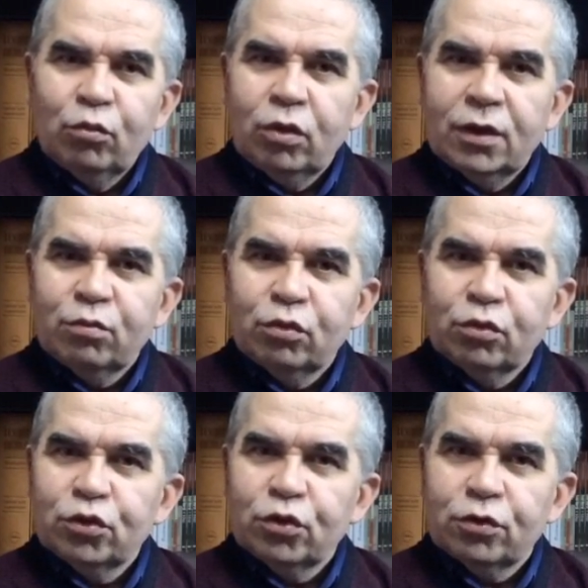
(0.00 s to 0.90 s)
Bu olay
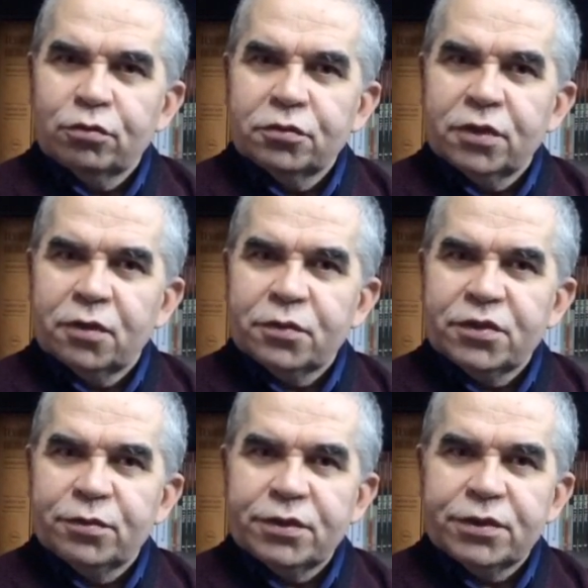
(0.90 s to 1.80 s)
bunun çok
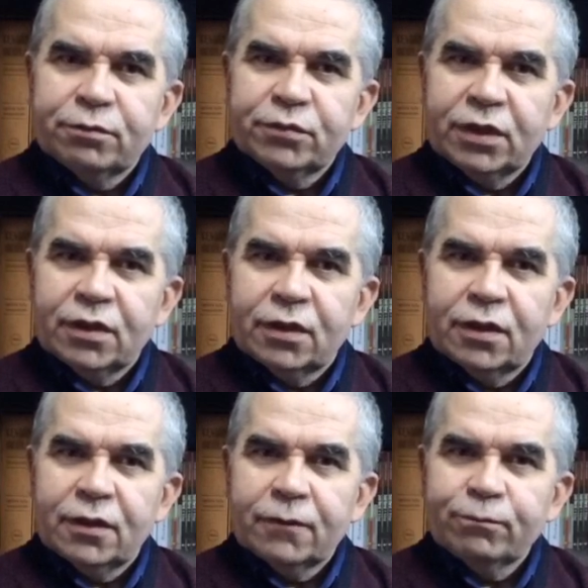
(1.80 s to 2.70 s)
çarpıcı bir
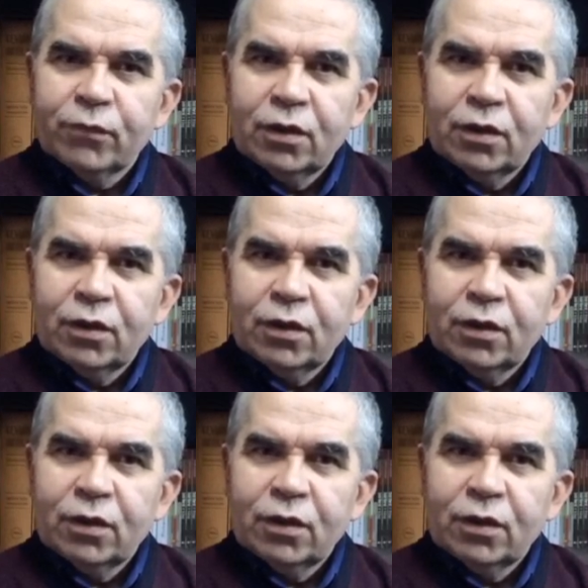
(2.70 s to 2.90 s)
şekilde